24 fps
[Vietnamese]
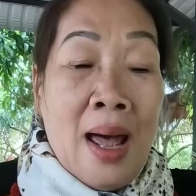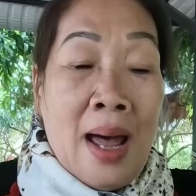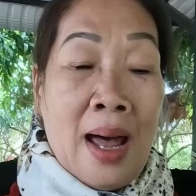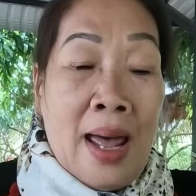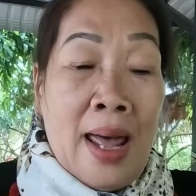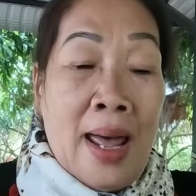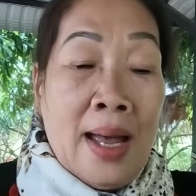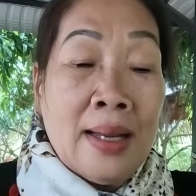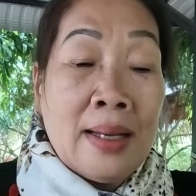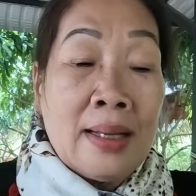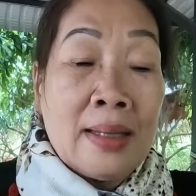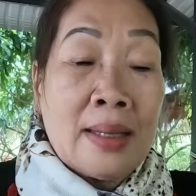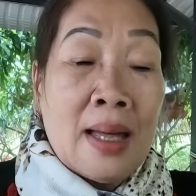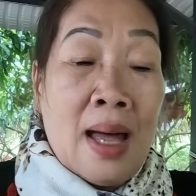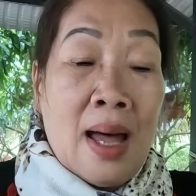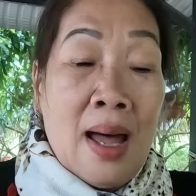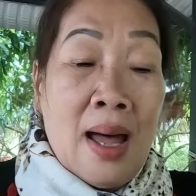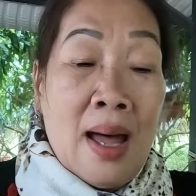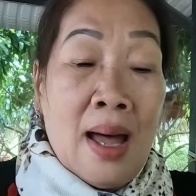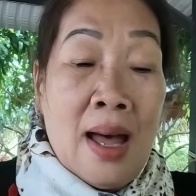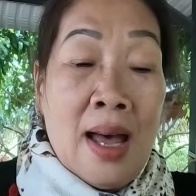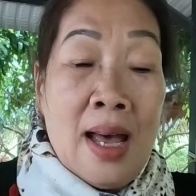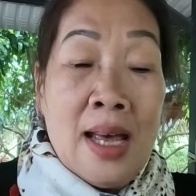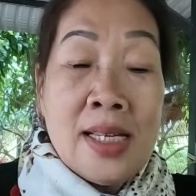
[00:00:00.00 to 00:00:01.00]
hẹn
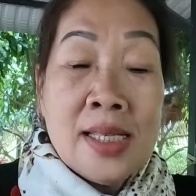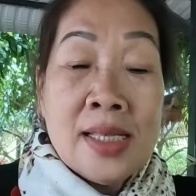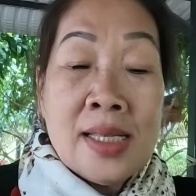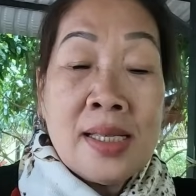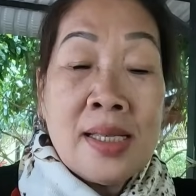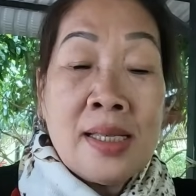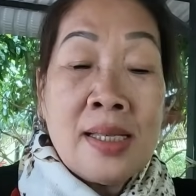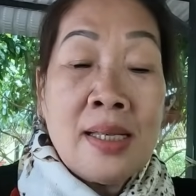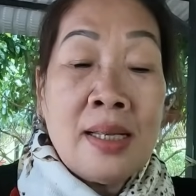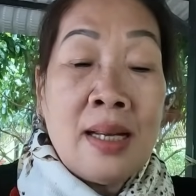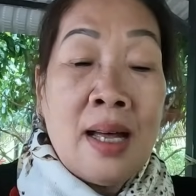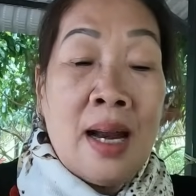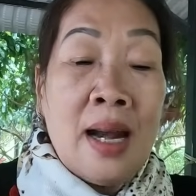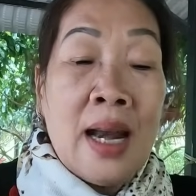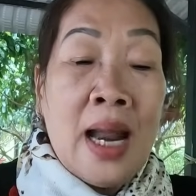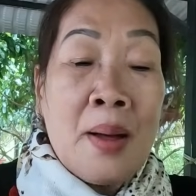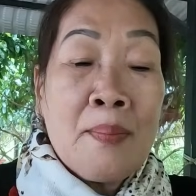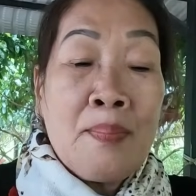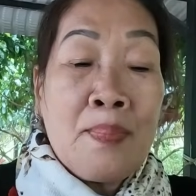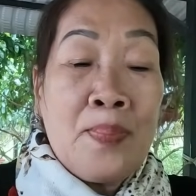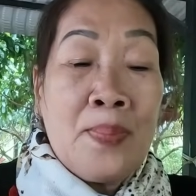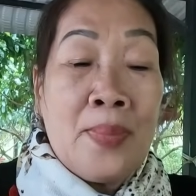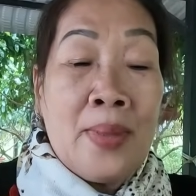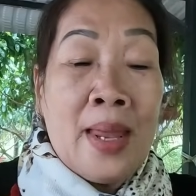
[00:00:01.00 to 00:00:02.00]
thề xưa
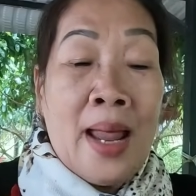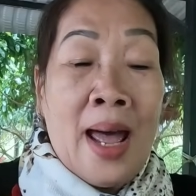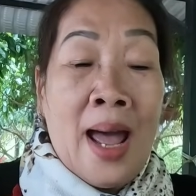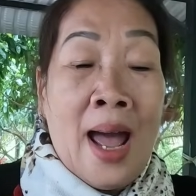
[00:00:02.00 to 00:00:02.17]
năm